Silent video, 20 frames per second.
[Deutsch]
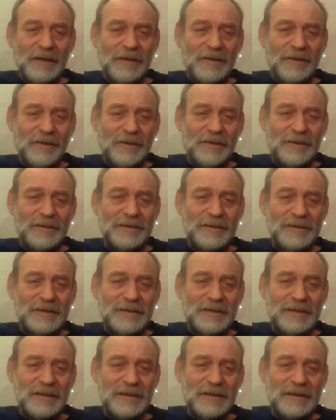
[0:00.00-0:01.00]

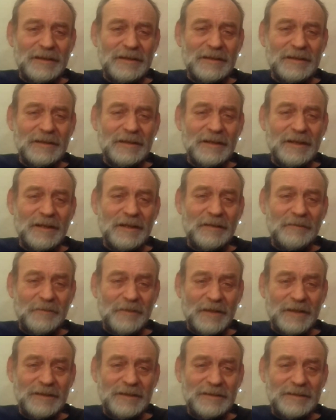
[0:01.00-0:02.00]
Und äh, ab
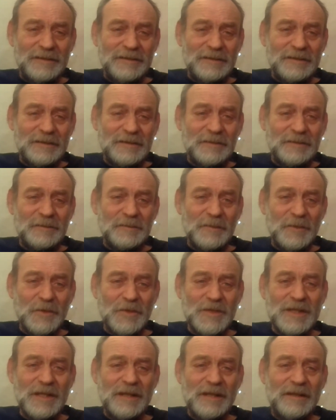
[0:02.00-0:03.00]
wann
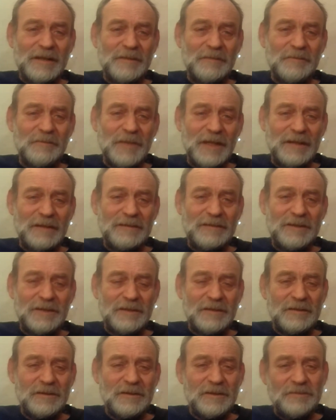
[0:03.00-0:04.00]
muss ich mit
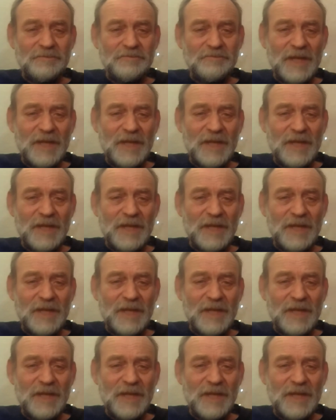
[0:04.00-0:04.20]
äh,